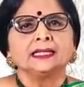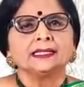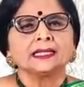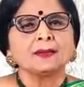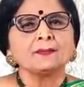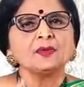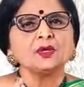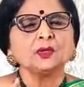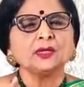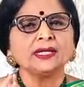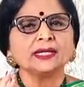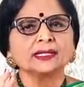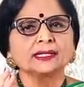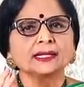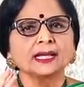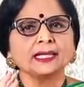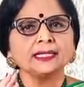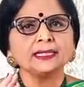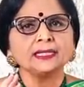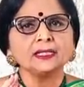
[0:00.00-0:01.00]
நம்மளுடைய
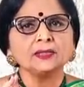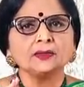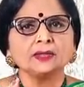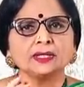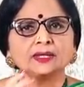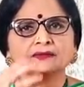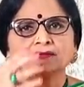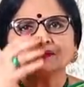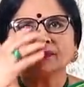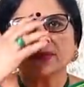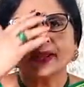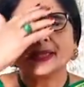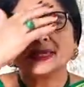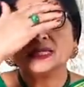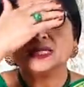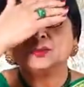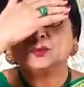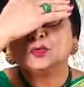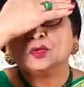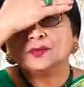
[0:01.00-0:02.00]
கைகளினுடைய
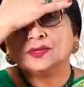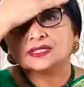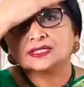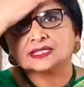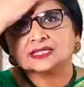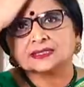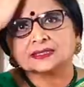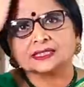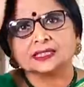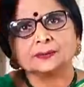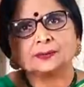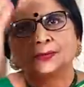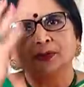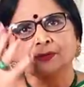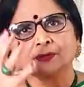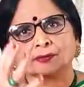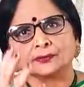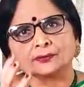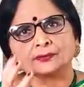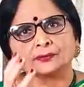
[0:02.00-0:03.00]
ஃபைன் மூமெண்ட்ஸை சரி
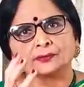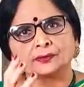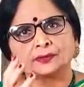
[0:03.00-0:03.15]
பண்ணணும்